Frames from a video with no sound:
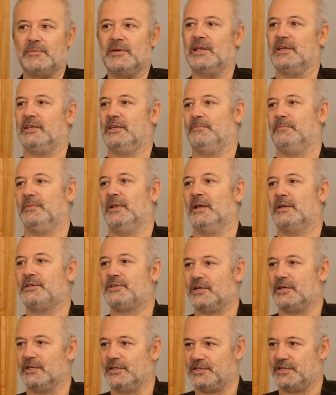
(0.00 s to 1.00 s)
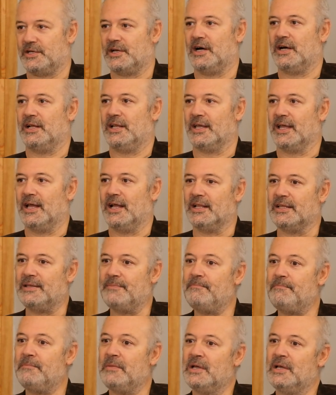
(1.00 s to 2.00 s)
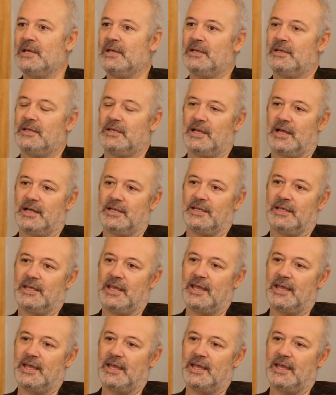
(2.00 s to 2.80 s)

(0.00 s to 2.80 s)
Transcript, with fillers: bir ekiple çalışır hale geldim. Yani